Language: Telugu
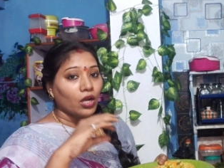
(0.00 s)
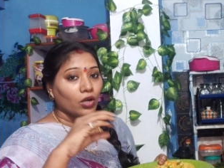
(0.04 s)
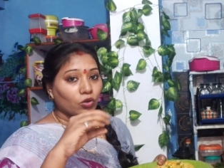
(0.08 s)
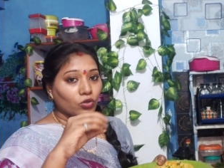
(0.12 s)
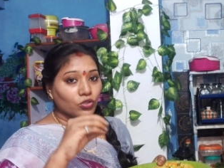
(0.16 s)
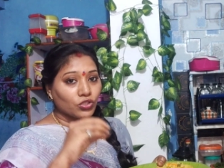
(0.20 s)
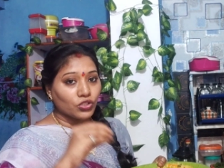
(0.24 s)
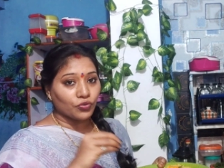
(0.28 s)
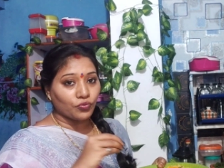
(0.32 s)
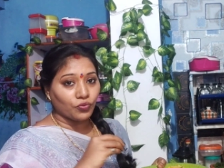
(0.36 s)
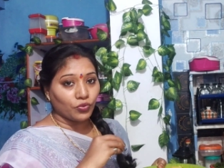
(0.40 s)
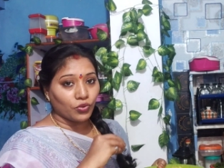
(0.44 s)

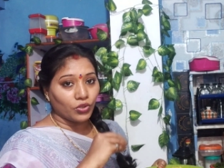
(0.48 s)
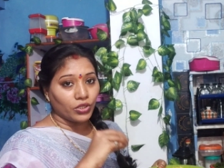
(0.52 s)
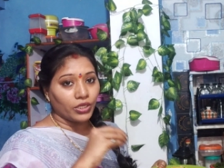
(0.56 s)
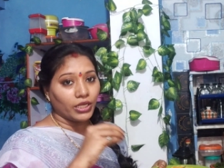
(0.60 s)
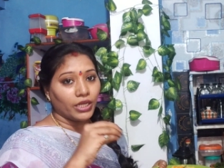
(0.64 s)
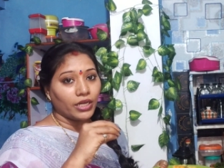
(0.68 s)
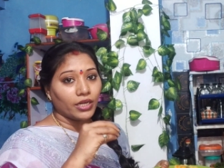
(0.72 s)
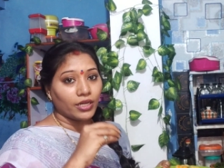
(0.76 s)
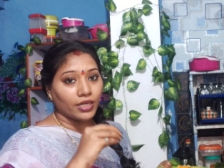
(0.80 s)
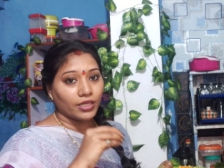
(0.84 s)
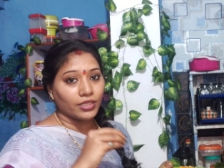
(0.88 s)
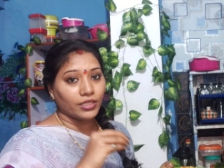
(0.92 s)
కొంచెం ఫుడ్
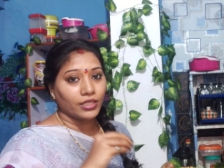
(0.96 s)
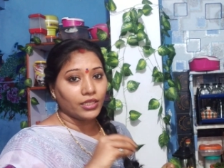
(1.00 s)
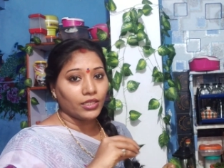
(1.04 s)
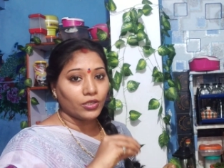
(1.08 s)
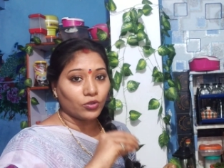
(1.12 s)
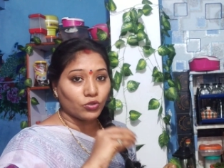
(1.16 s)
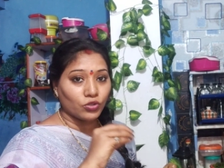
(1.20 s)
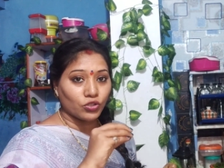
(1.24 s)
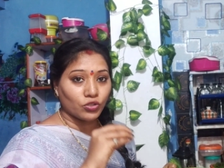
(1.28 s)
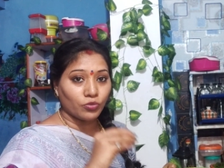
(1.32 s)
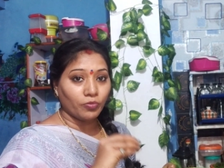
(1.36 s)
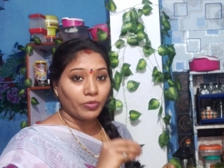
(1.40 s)
అన్నది
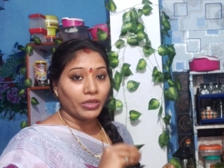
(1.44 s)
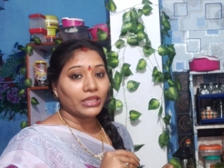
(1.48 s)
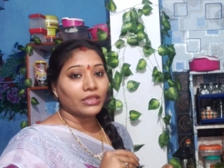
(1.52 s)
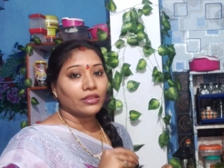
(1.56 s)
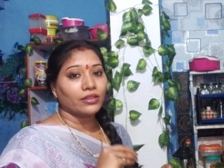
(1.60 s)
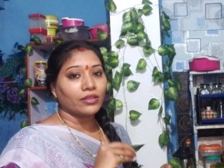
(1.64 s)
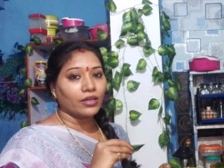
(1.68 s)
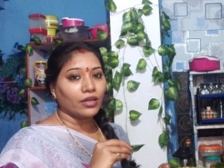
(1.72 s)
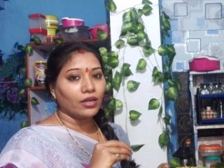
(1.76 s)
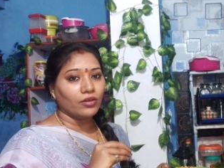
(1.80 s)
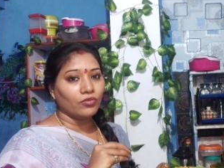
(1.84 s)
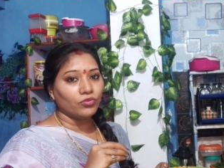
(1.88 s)
కొంచెం
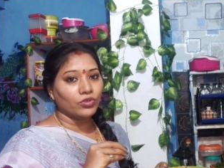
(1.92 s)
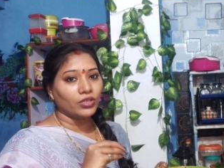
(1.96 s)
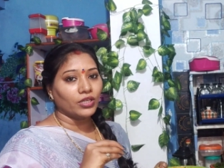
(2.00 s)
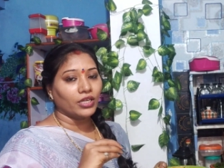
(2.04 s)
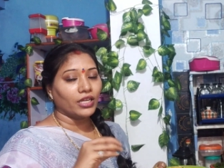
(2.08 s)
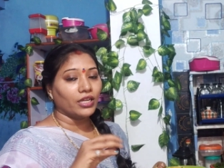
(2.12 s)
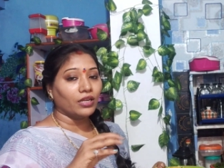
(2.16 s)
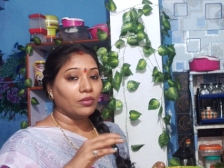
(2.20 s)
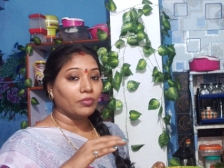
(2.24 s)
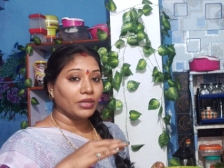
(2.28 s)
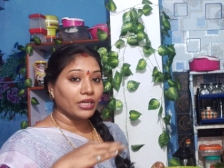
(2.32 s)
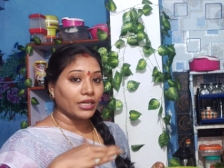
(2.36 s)
మెత్తగా
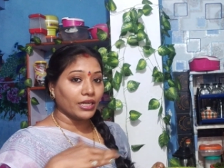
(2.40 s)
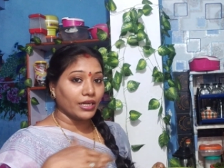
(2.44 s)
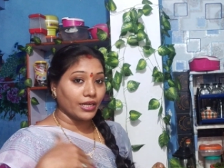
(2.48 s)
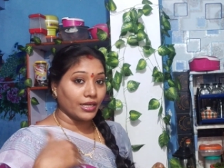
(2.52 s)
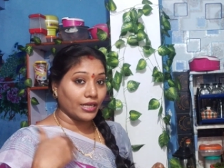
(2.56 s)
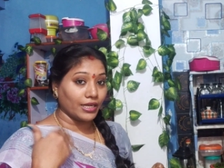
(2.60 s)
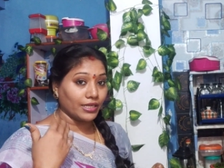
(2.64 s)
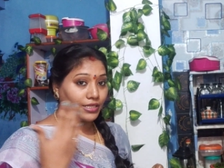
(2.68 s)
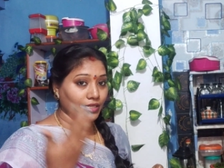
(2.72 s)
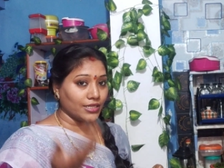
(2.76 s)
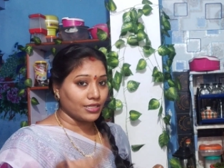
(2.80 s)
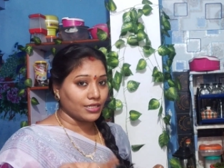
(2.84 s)
ఉంటేనే మనకి
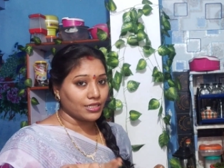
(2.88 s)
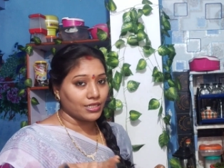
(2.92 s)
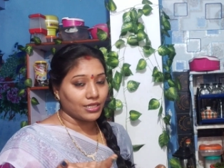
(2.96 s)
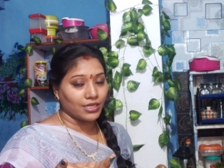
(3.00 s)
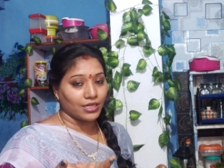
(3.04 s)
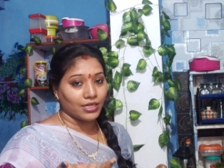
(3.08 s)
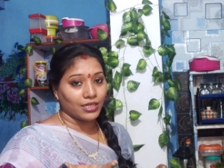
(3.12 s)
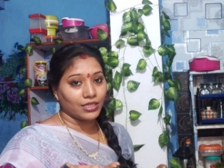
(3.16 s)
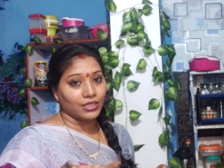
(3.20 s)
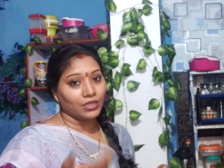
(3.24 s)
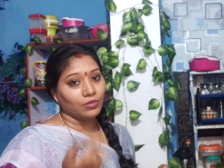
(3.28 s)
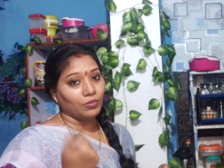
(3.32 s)
డైజెషన్
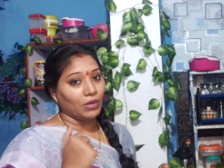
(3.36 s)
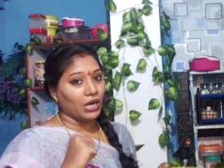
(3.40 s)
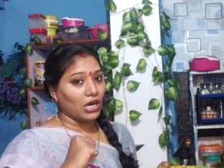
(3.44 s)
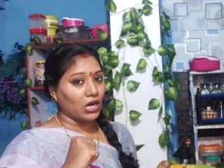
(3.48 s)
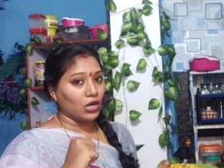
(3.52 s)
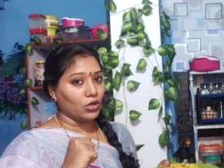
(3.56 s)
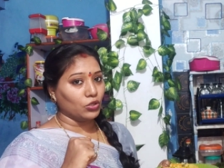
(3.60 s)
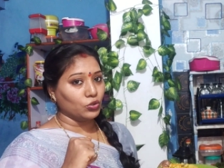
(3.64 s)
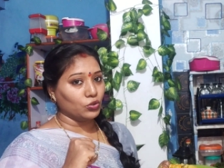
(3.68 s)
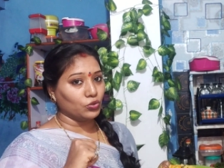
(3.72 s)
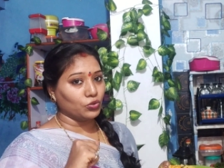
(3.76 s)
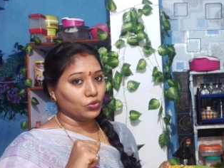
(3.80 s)
అన్నది
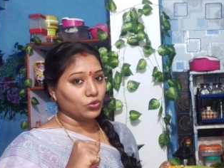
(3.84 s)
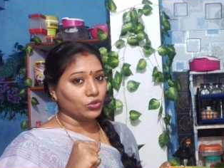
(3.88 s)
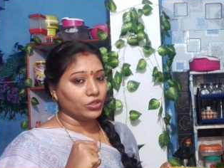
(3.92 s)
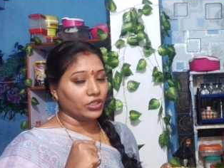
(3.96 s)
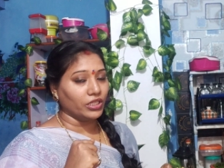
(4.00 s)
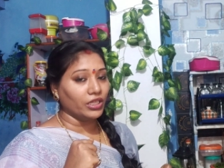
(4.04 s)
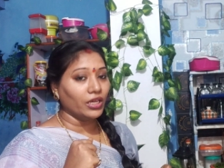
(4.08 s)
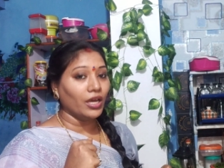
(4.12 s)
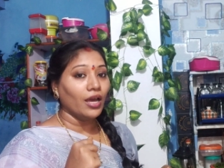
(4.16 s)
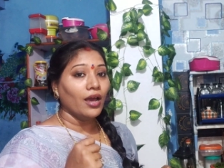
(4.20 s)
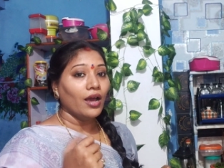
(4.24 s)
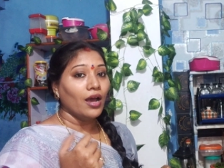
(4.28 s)
బాగా
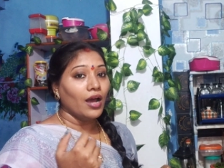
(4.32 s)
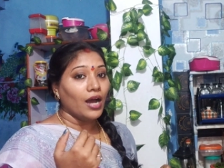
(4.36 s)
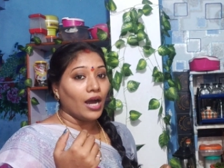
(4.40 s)
అవుతుంది